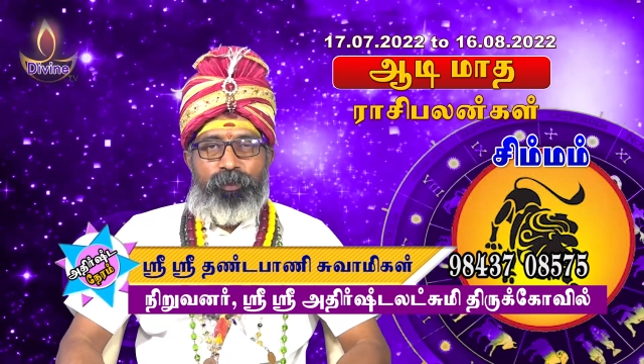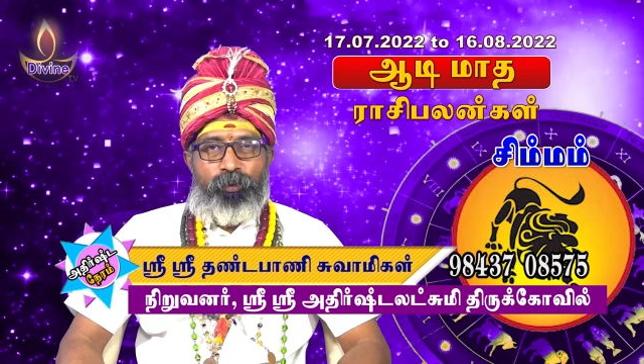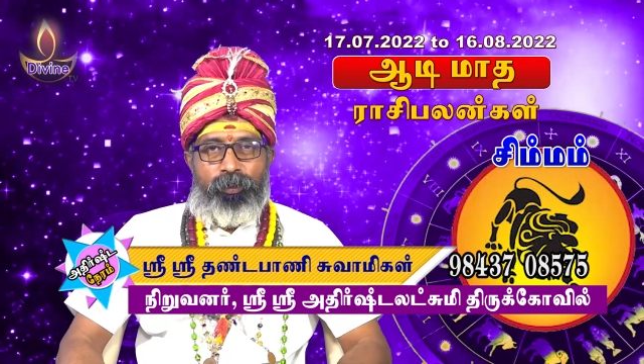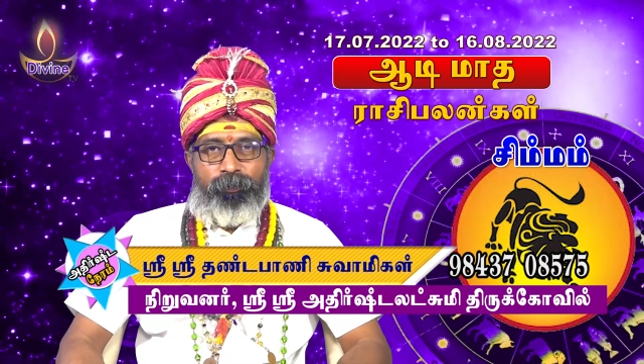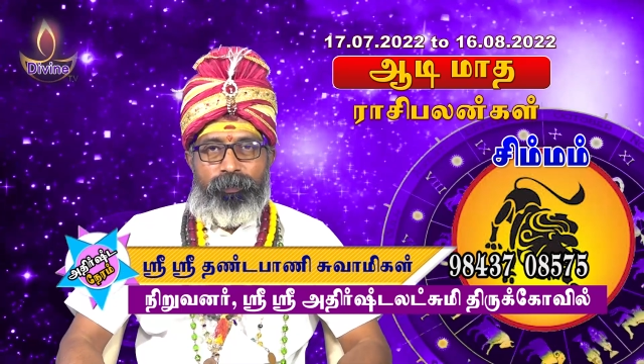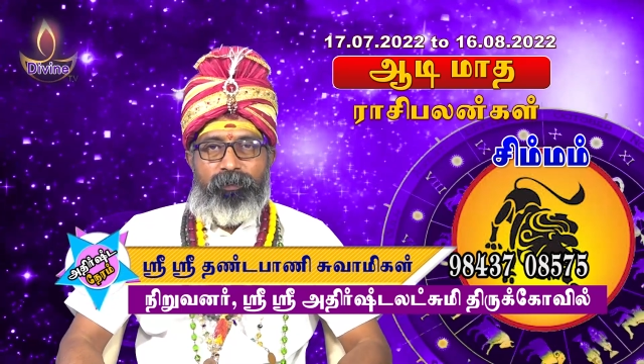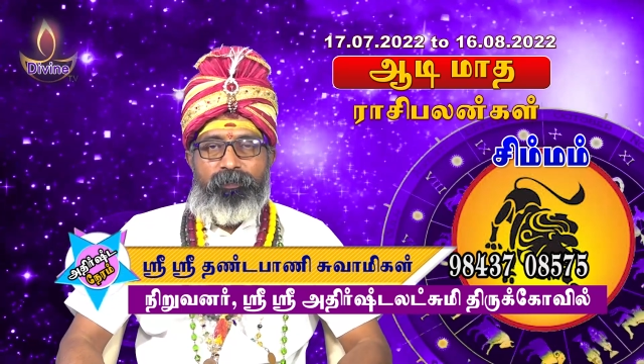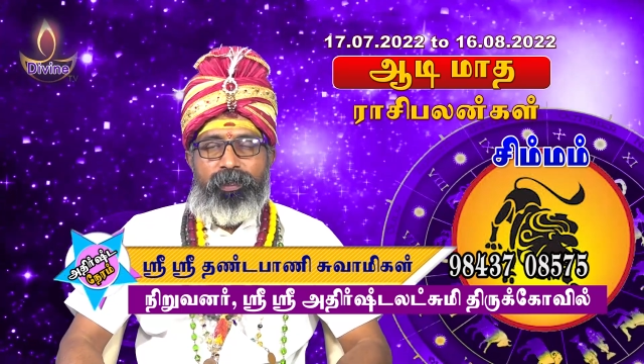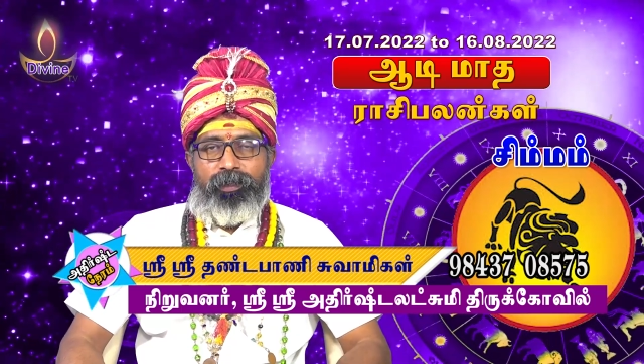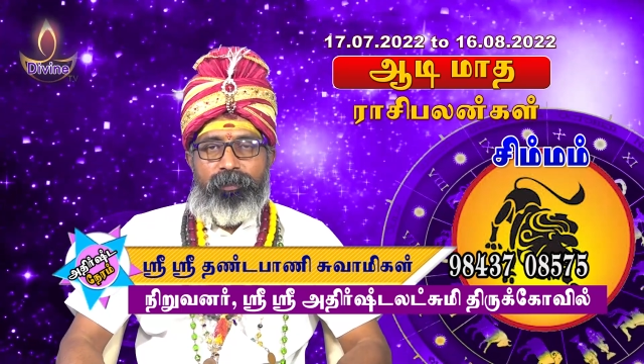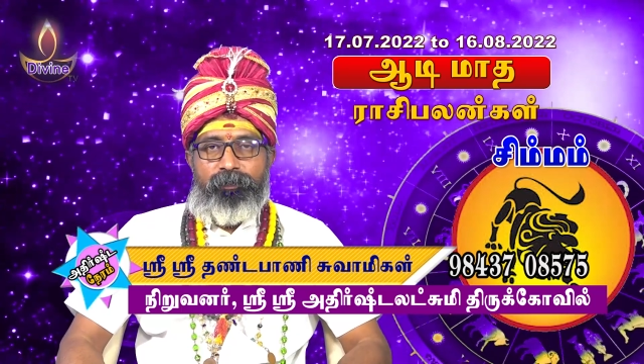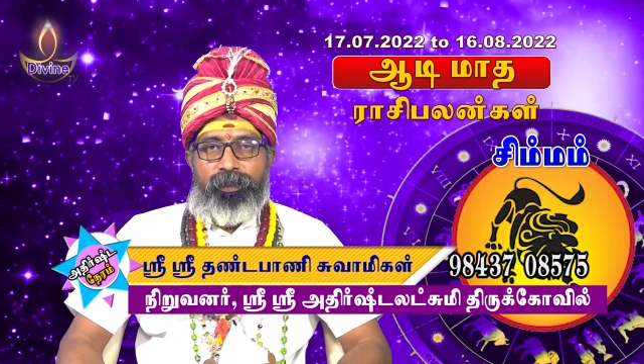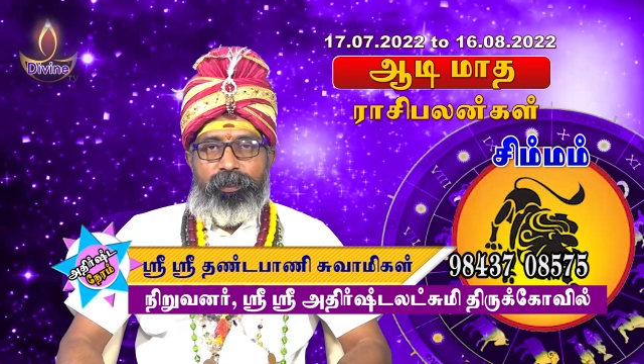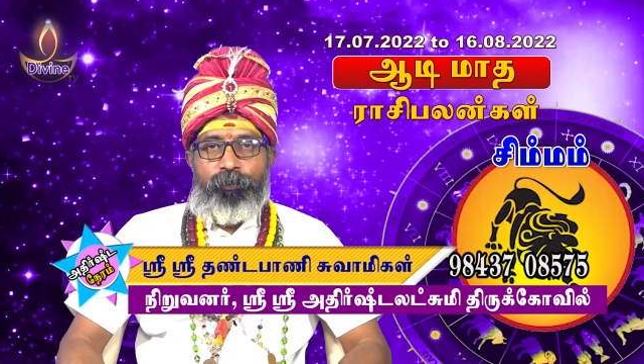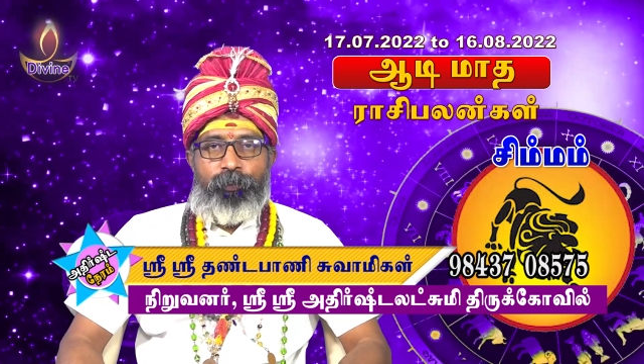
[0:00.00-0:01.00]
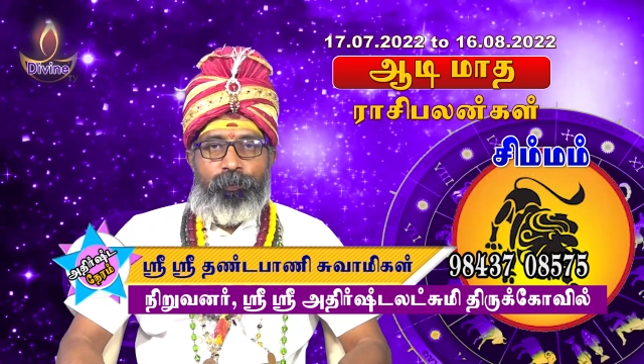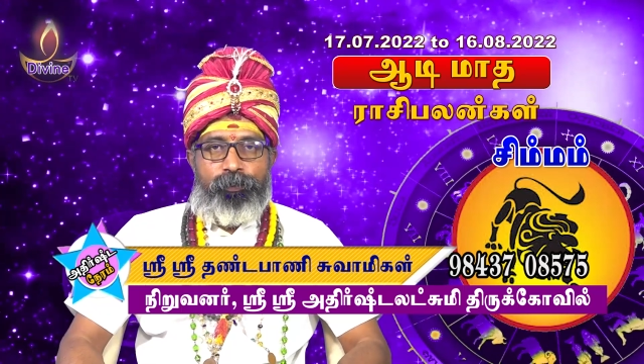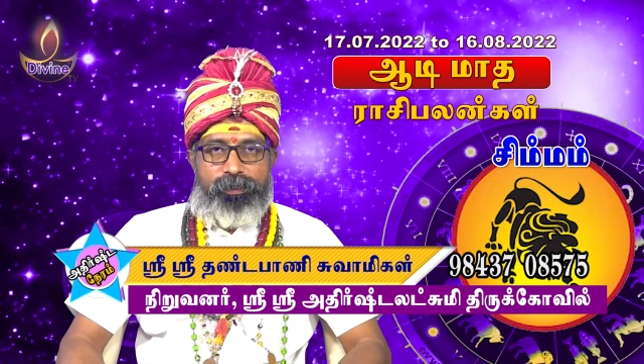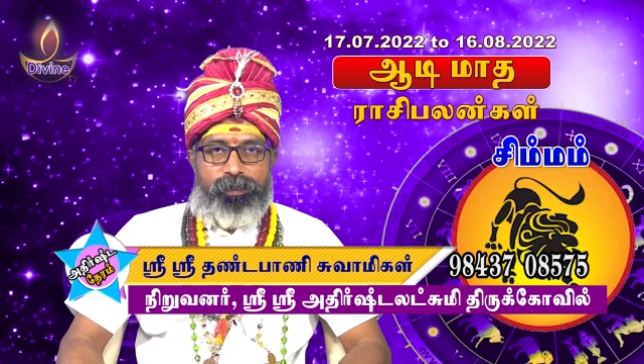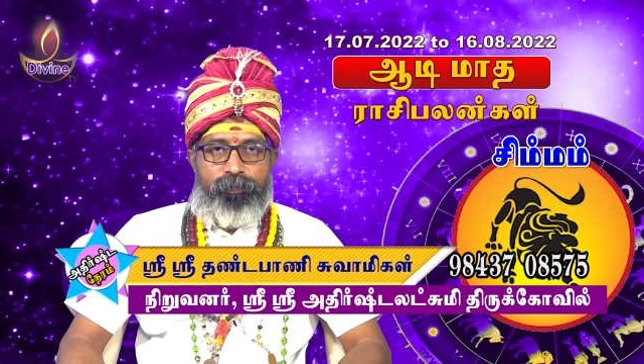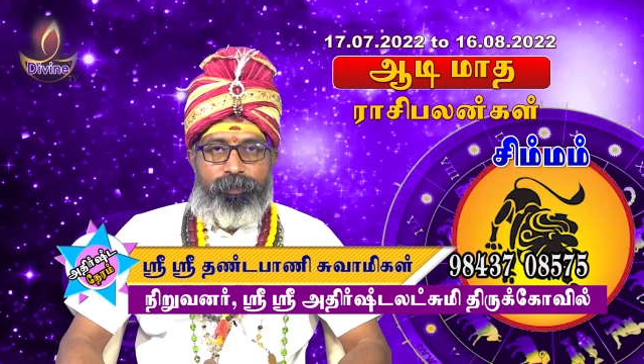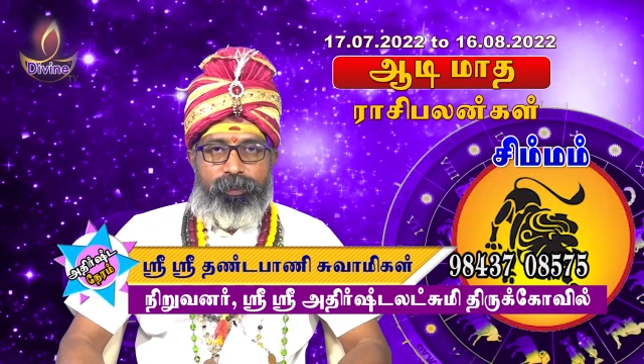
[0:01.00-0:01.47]
குறிப்பாக வேலை வேலைக்கு
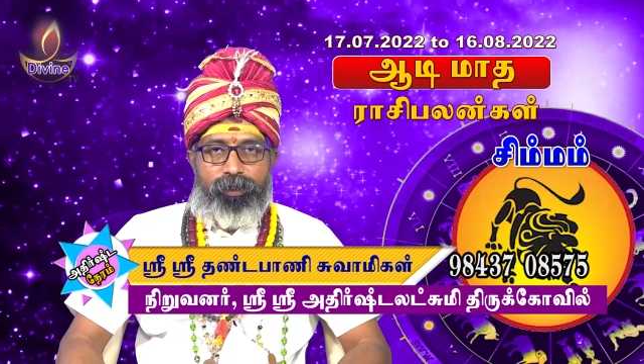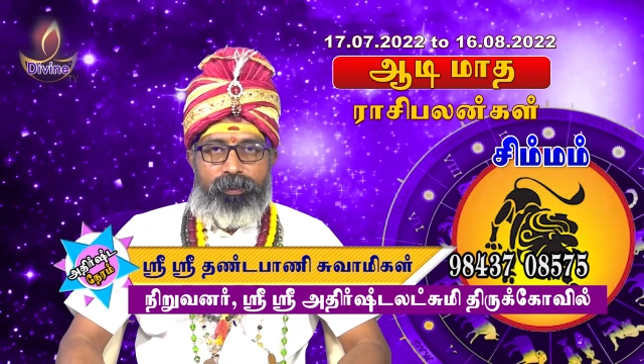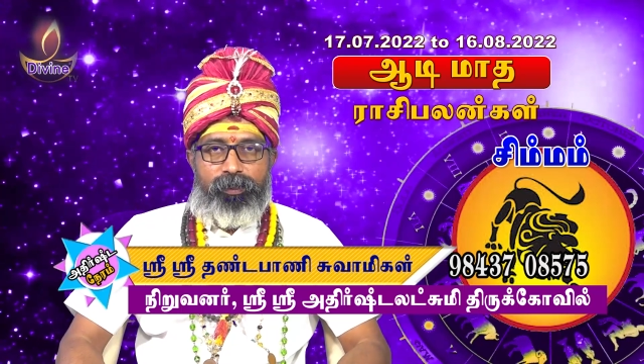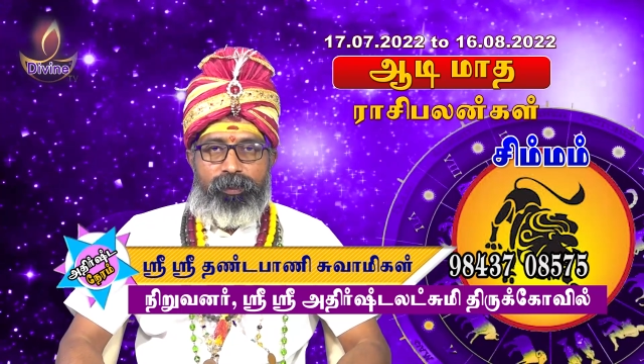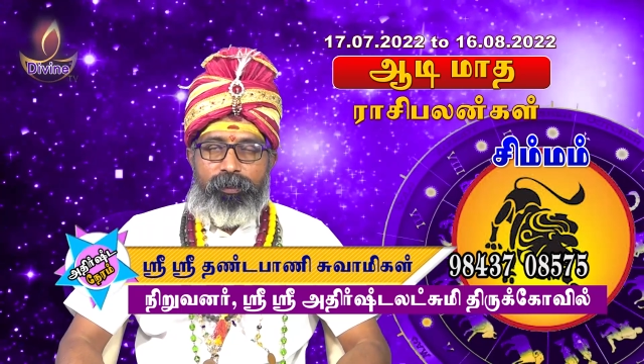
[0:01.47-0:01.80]
உணவு சாப்பிட்றது